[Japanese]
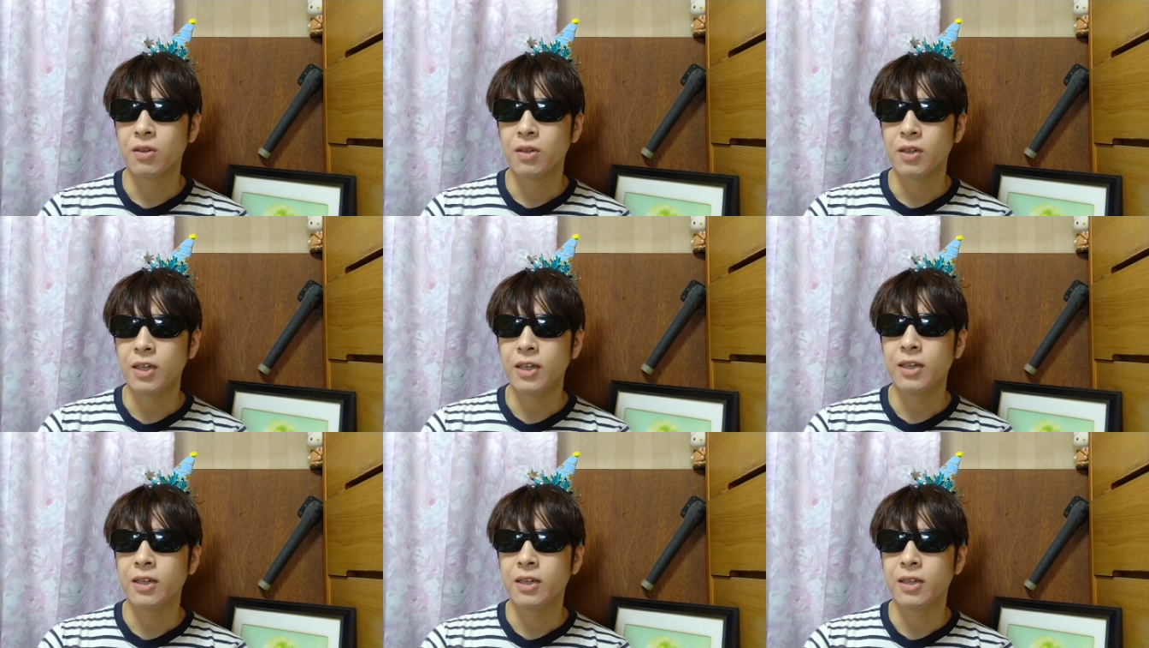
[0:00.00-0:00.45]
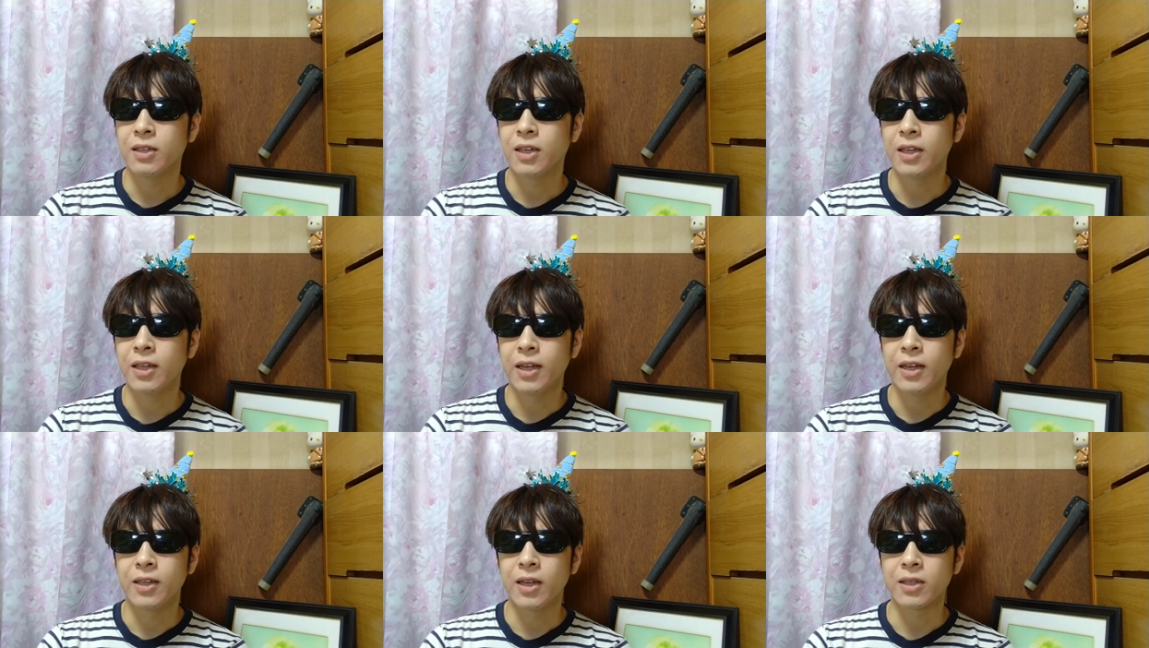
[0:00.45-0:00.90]
に
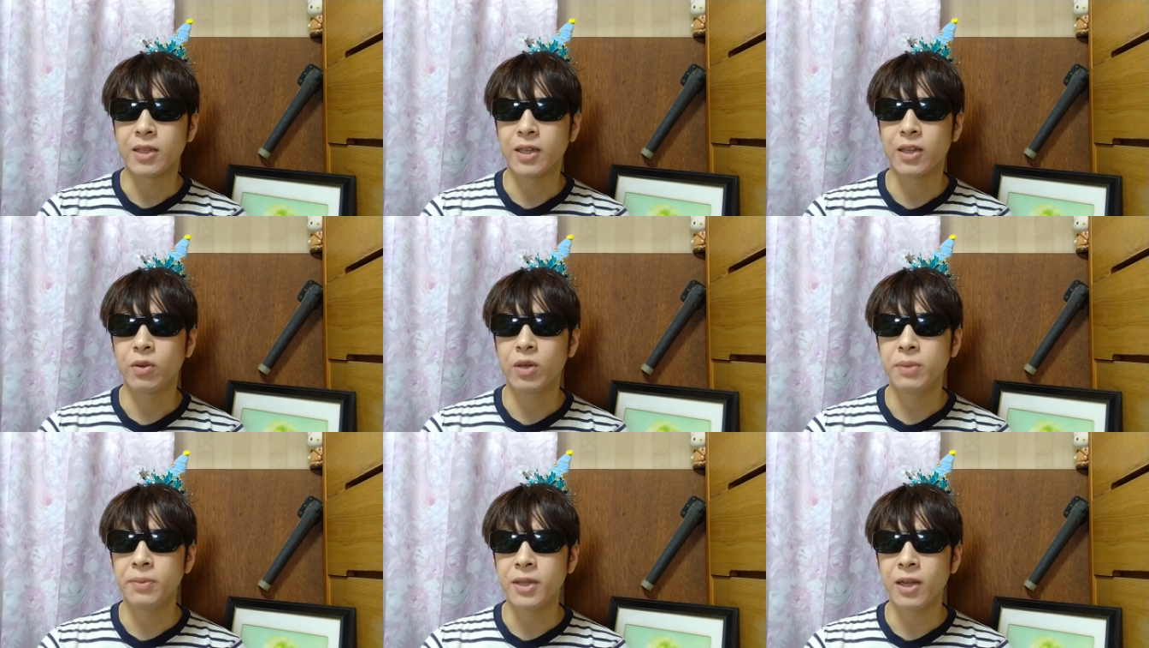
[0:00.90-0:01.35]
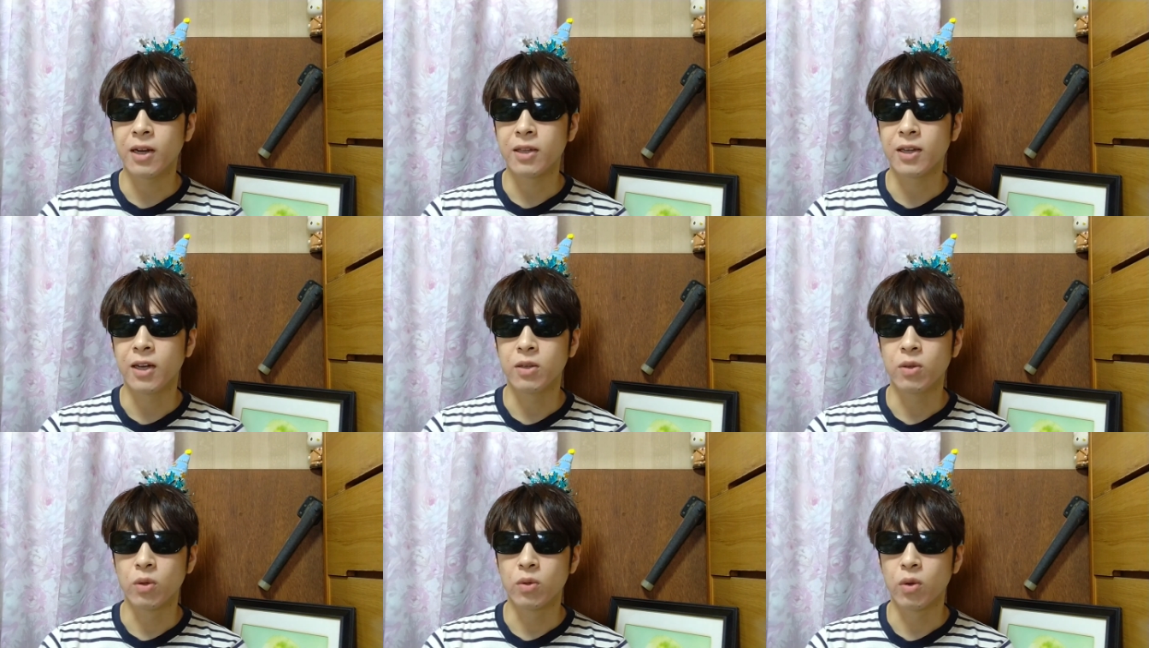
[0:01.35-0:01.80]
出ていたただふりみたいな
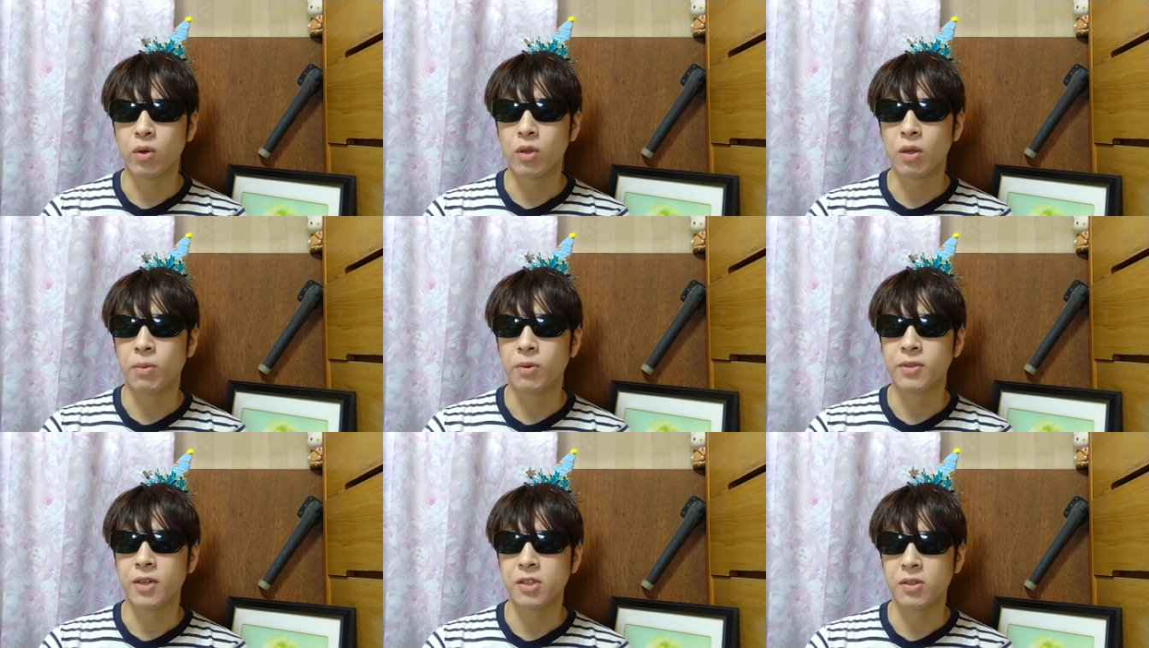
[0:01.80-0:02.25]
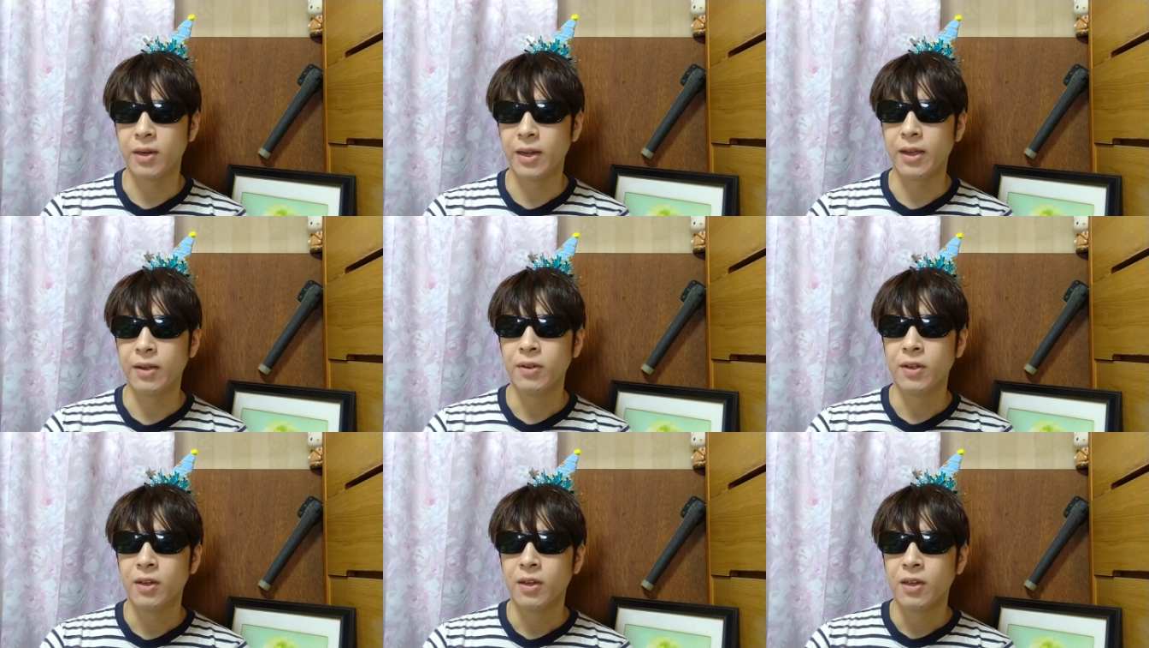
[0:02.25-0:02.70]
態度を取ると思うんですよ
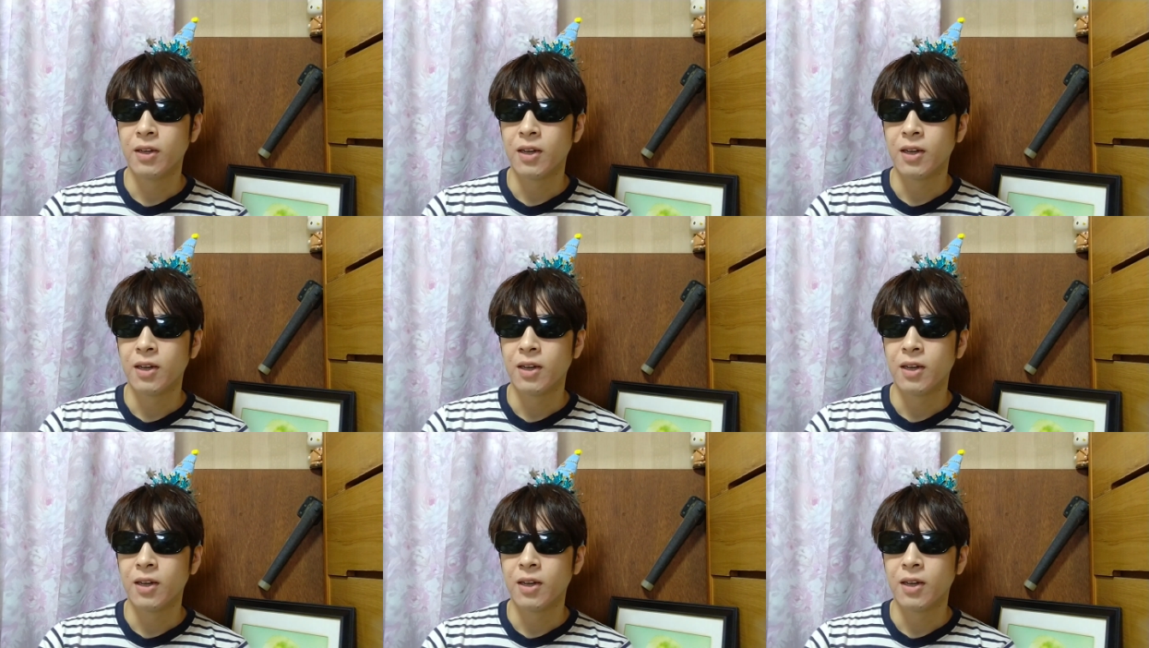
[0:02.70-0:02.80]
ね。